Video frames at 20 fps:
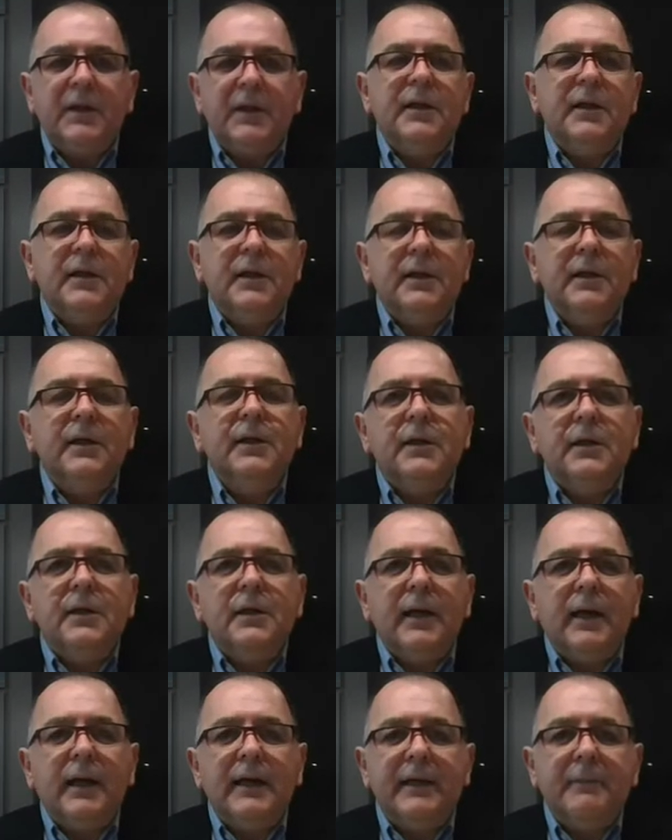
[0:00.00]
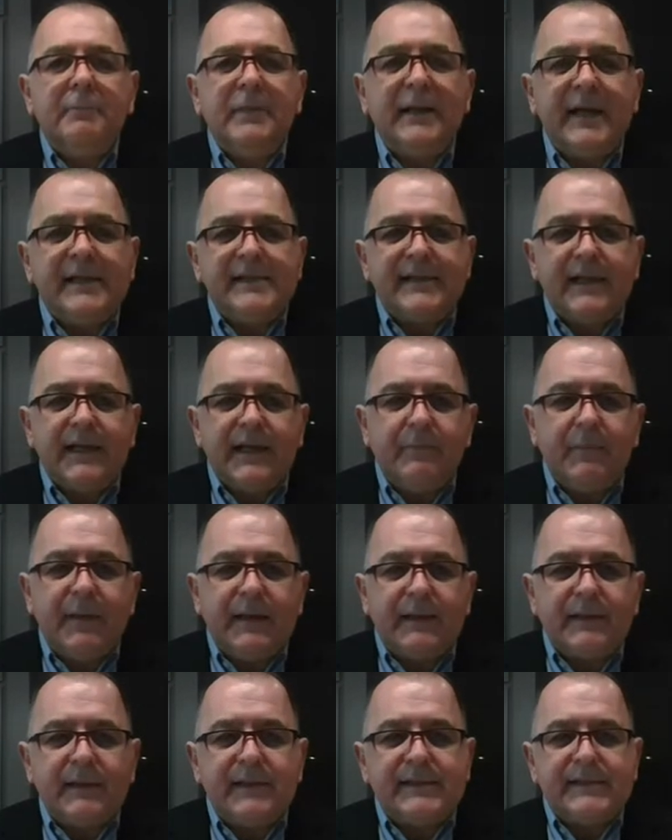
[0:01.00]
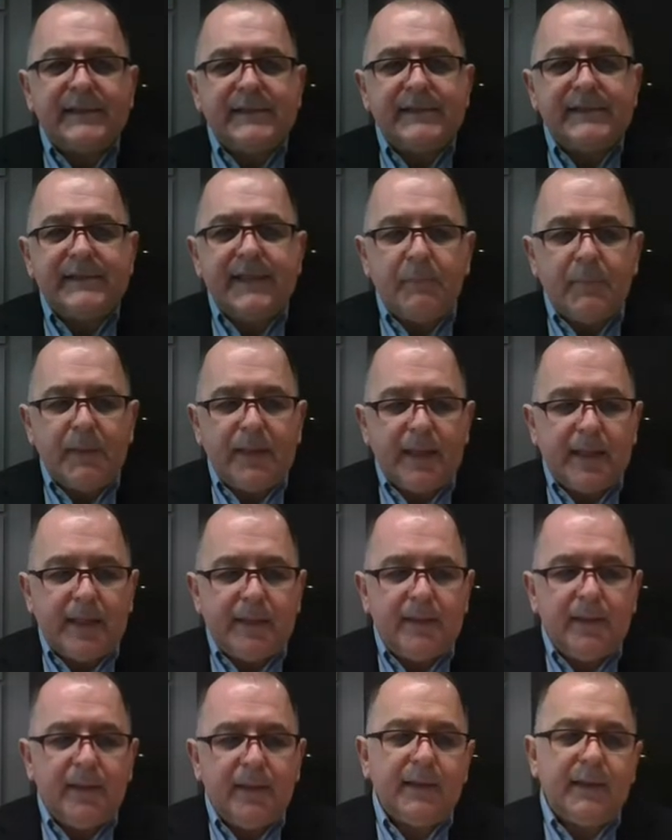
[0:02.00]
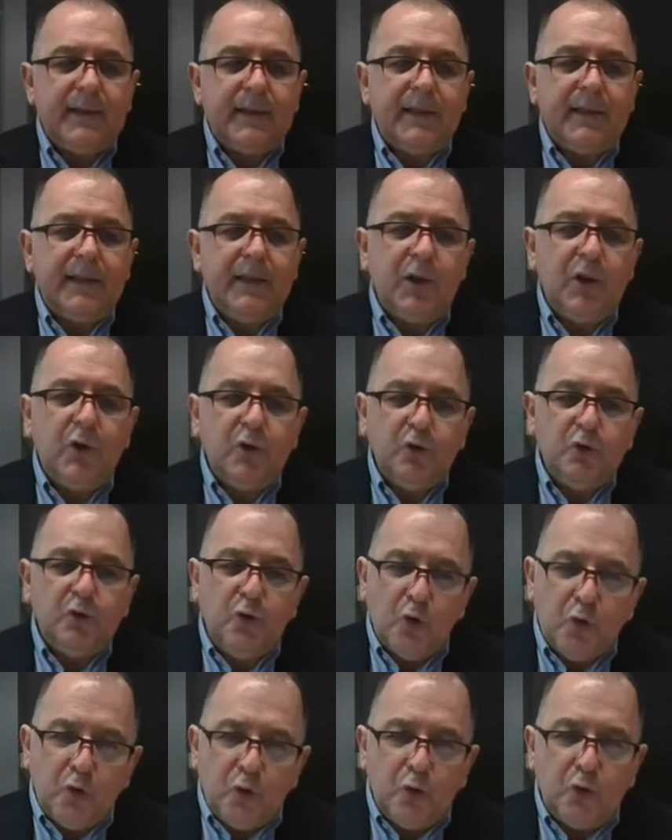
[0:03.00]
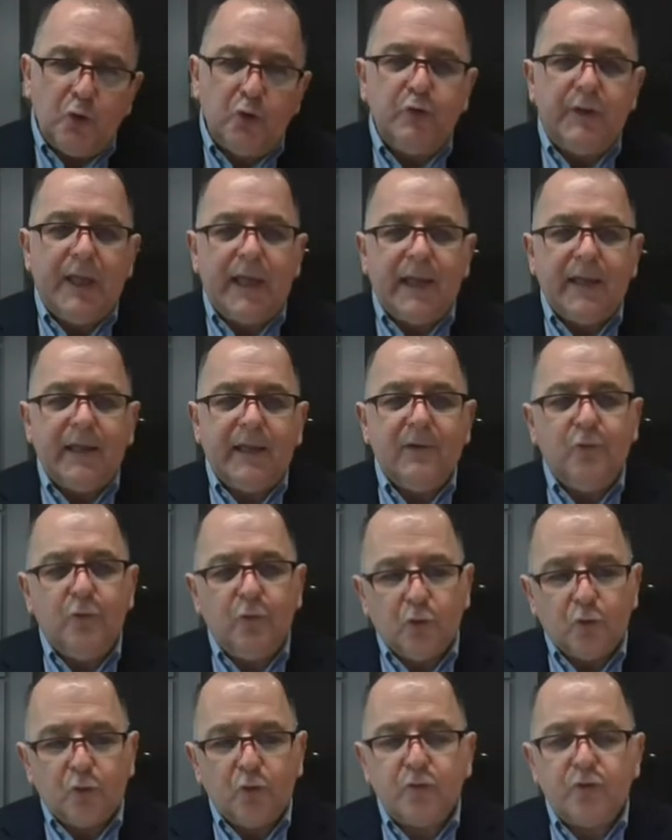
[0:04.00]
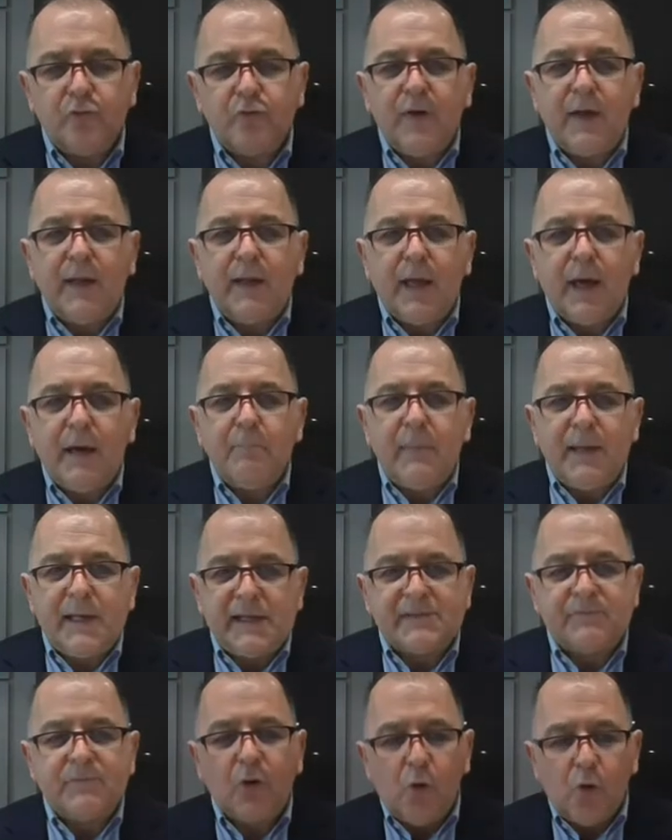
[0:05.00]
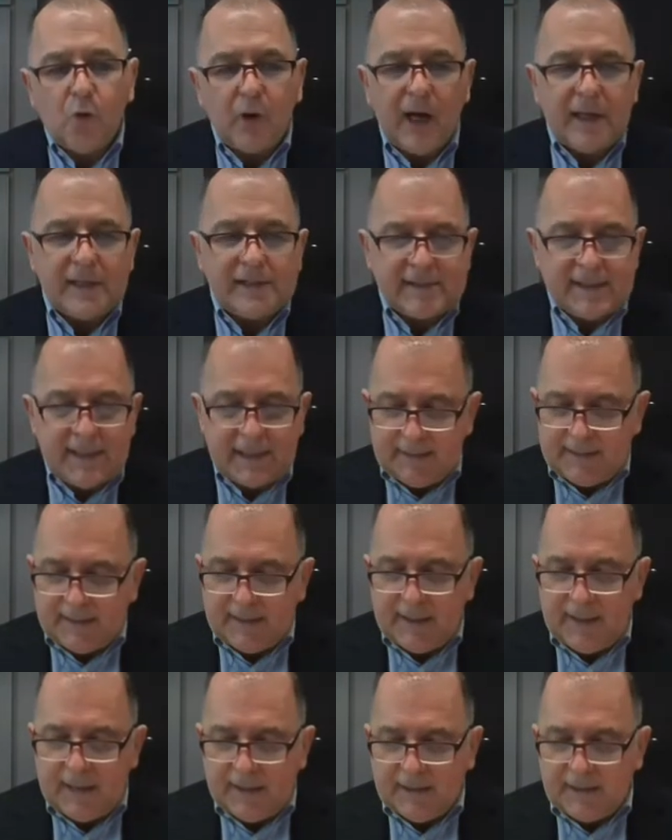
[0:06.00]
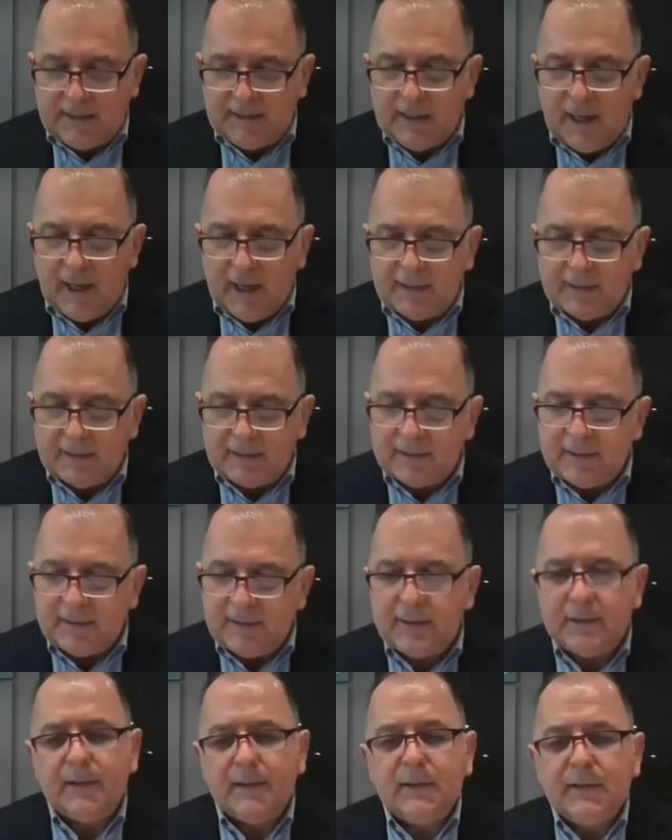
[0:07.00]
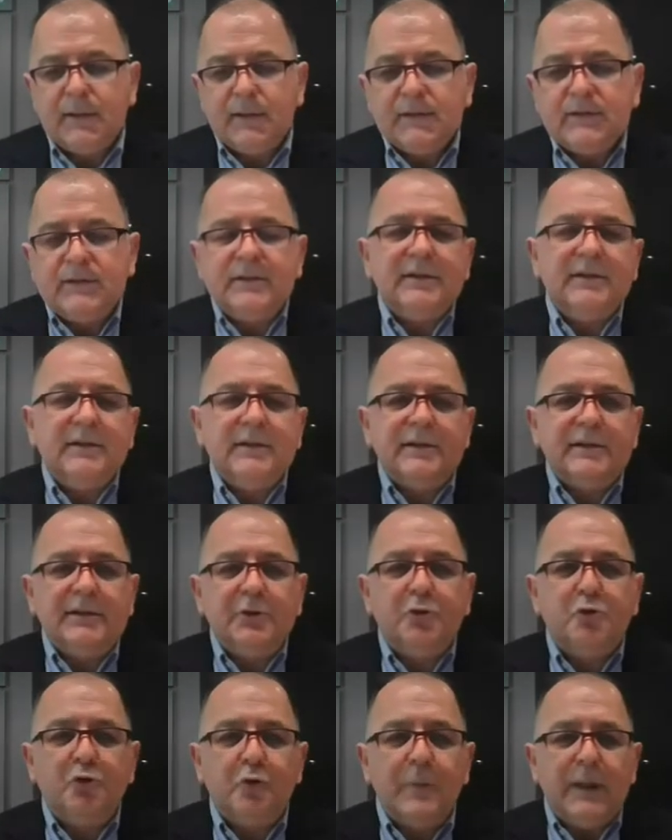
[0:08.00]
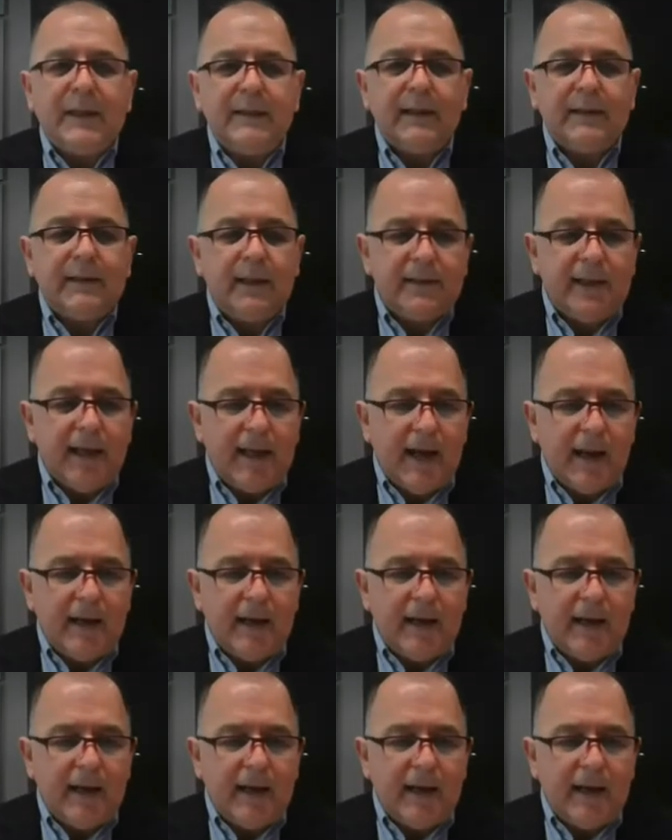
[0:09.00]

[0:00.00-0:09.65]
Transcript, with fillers: e, hani bireysel emeklilik sistemine e, gönüllü de diyoruz veya BES ve OKS diye iki ayrı e, kümede de